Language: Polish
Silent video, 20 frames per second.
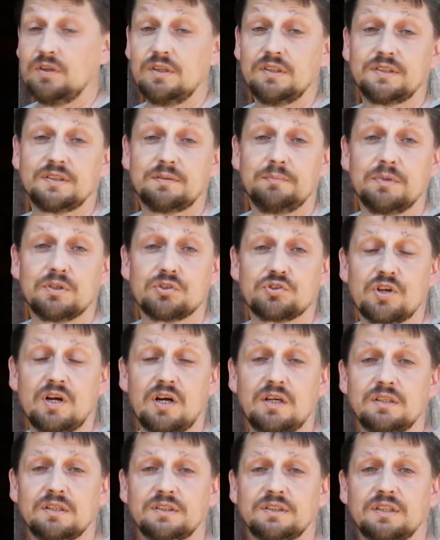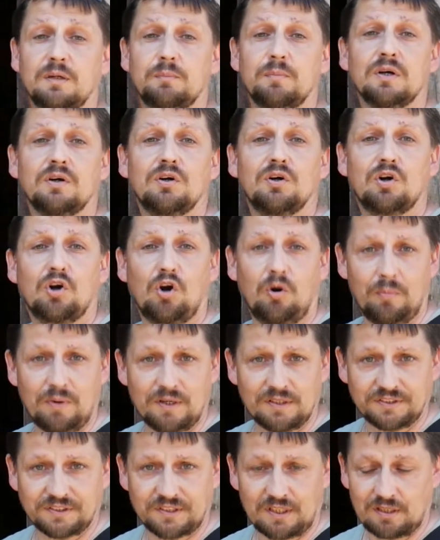jest mieszkanie samego
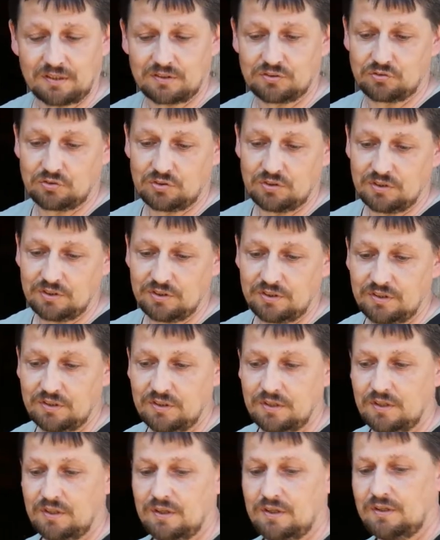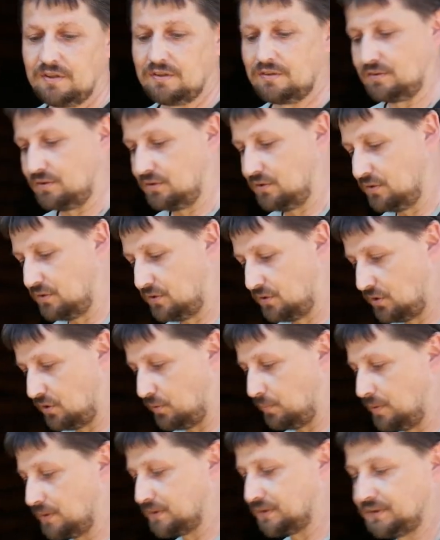komesa, czyli no,
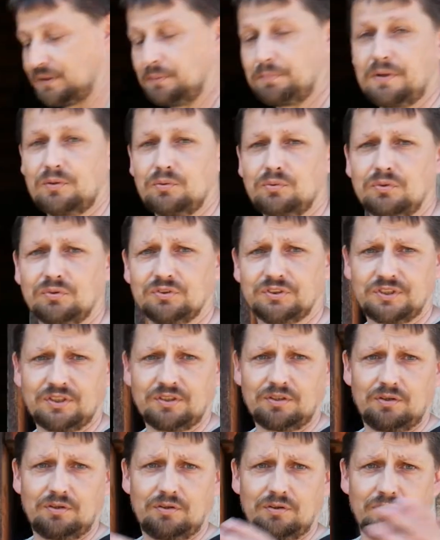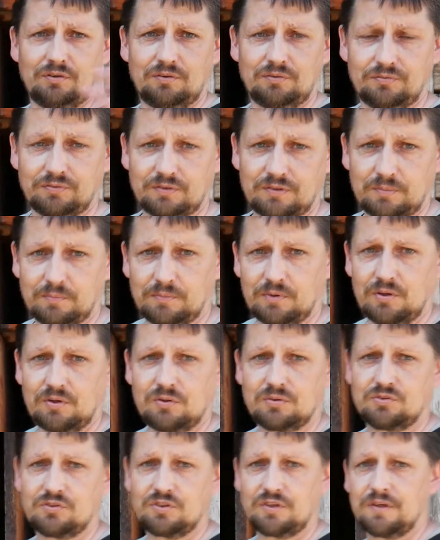obecnie panującego w tym
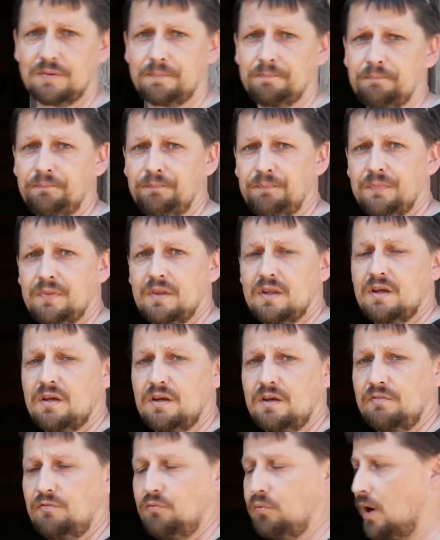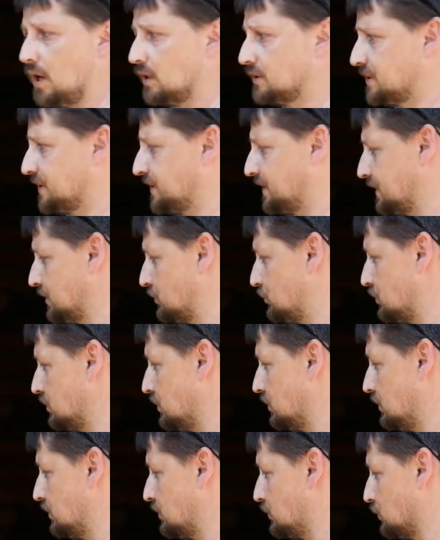grodzie e, władcy,
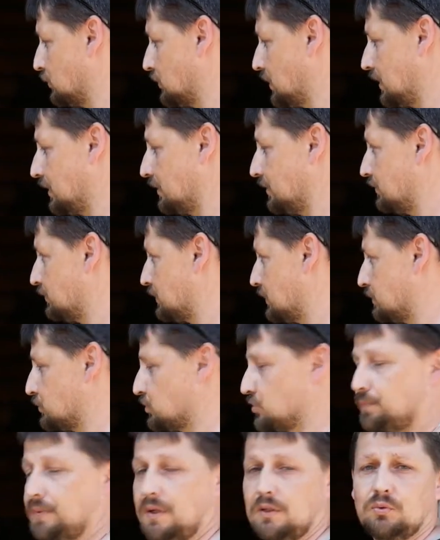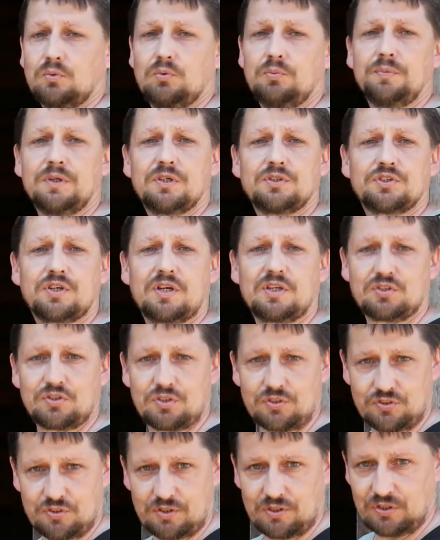czyli tutaj w tym przypadku mieszka
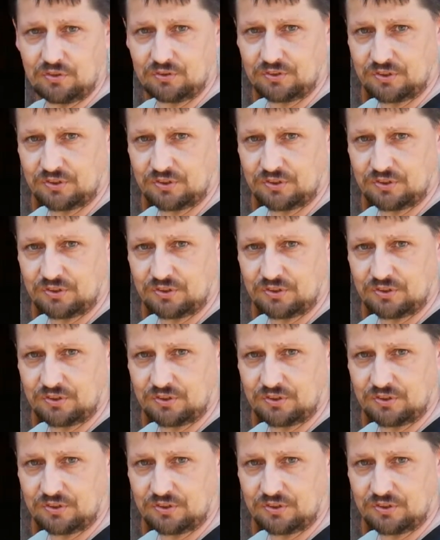trzeciego